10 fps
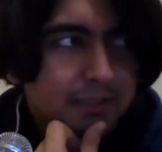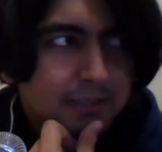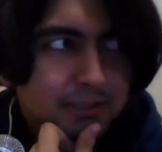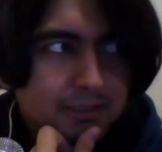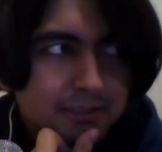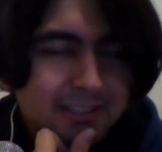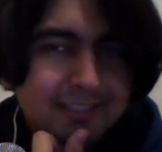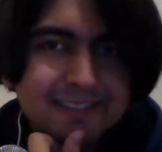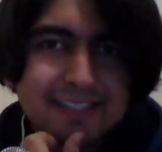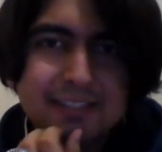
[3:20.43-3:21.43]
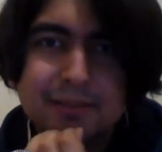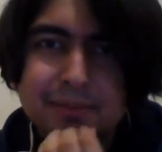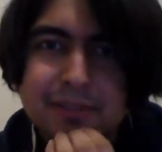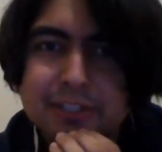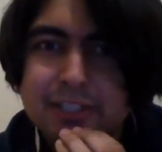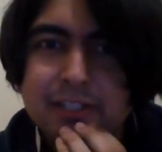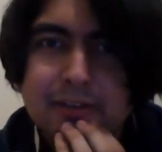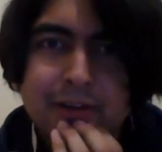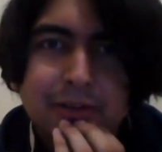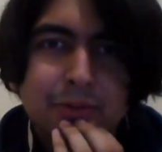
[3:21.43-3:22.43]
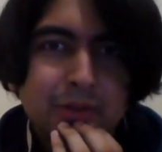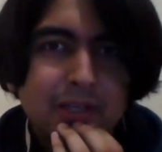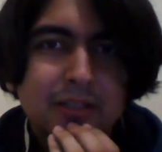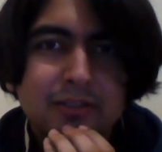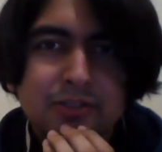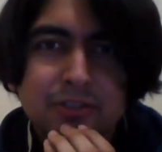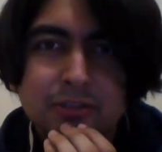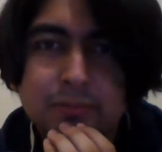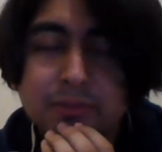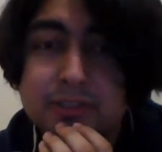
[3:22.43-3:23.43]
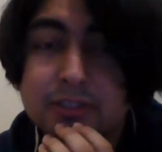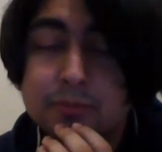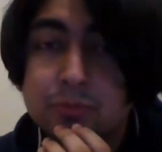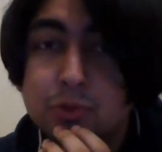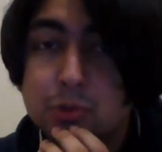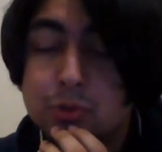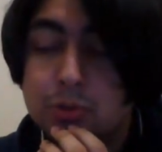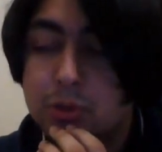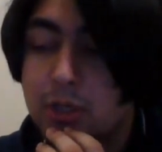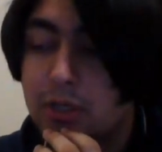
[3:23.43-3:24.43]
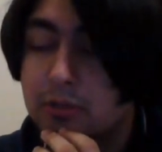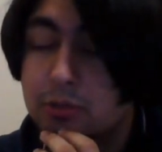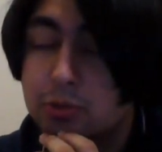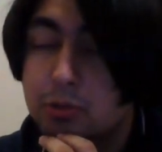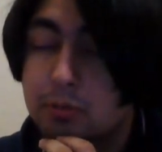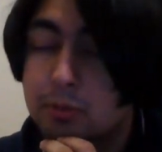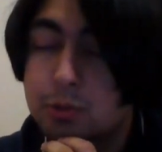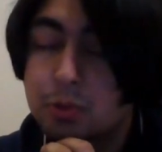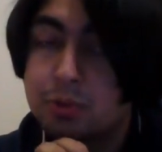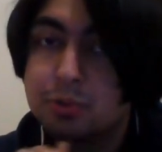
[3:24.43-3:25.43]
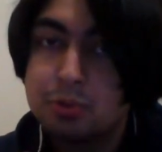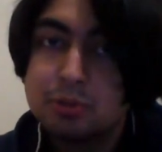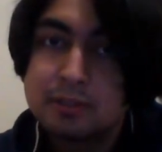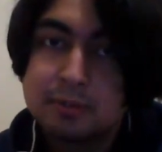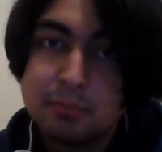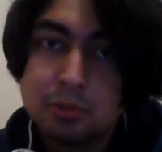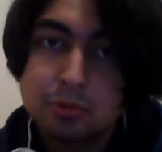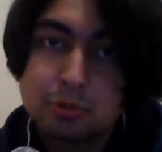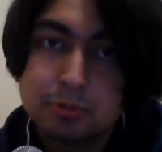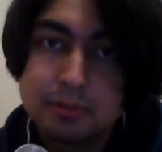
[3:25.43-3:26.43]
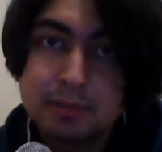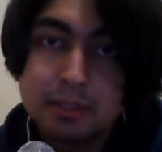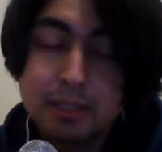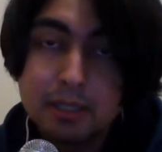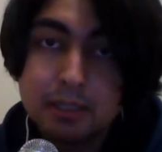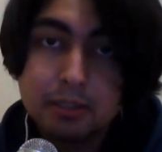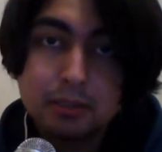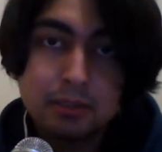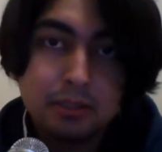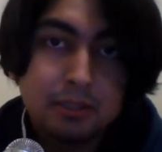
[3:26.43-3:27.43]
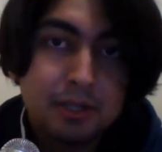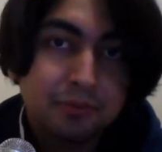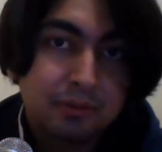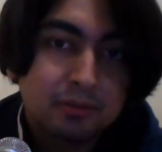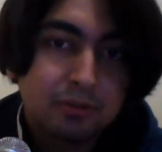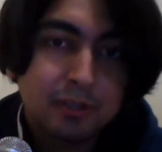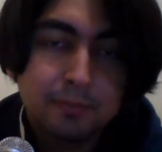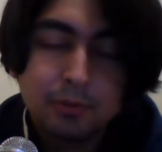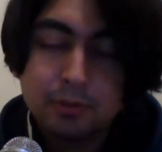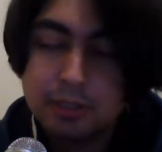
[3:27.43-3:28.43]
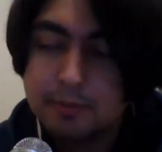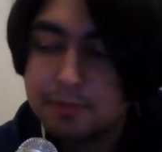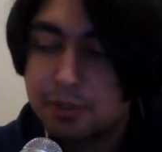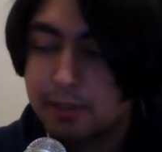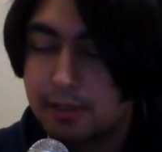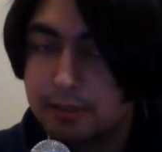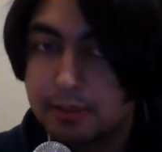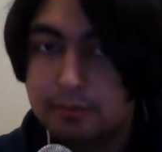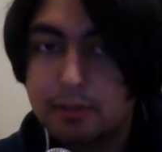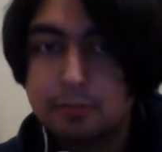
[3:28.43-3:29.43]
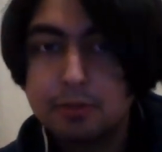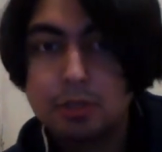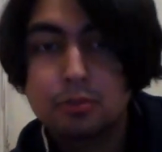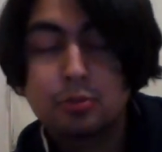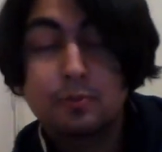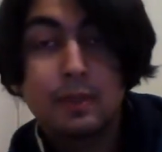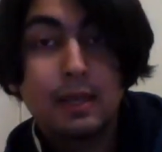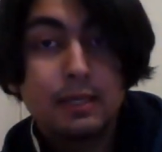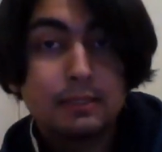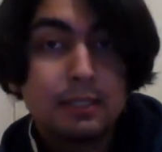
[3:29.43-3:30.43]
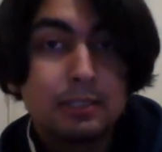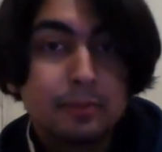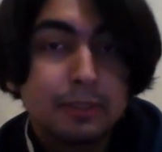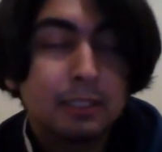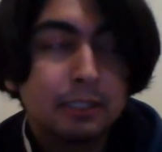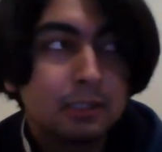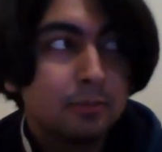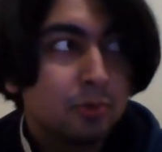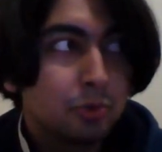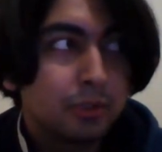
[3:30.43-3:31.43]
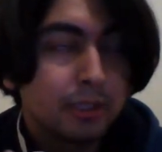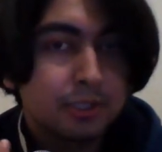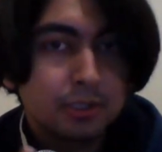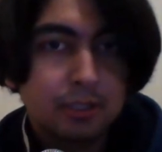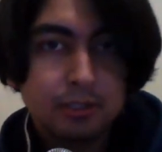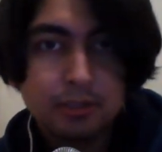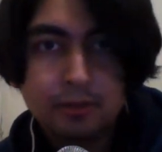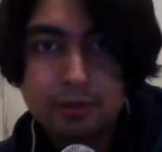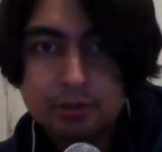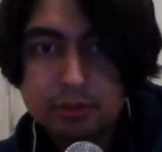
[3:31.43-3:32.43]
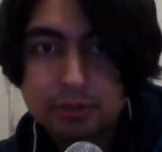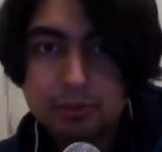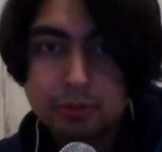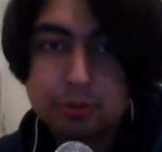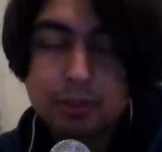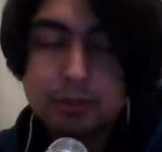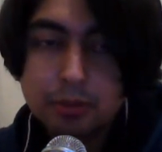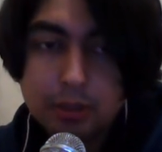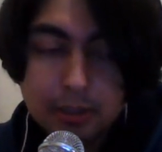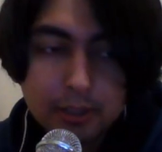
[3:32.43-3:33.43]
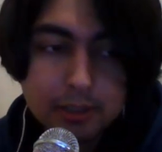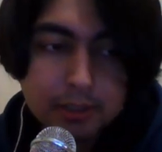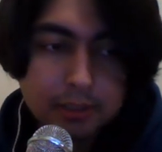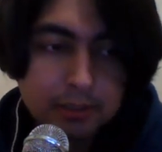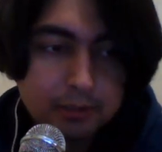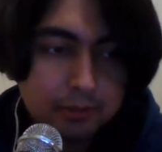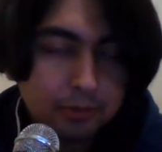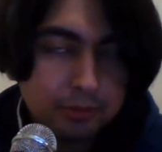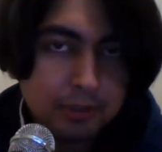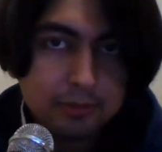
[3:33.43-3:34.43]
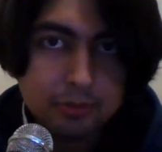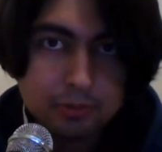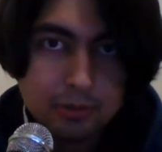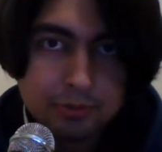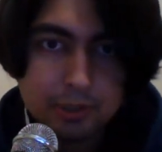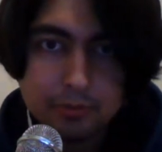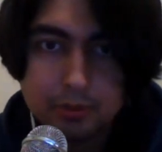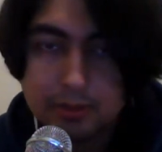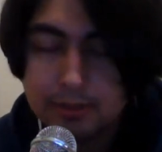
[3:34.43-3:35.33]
E, seslendirme şeyleri vardı oraya katılacaktı ama sesim çok çok ama çok kötüyüz zaten biliyorsunuz beni. E, iki haftadır falan böyle kendimi çaylarla takviye etmeye çalışıyorum. Sesimi hallettim. Şu anda gerçekten yavaş yavaş düzeliyor. E, o yüzden güzel bir şey bu.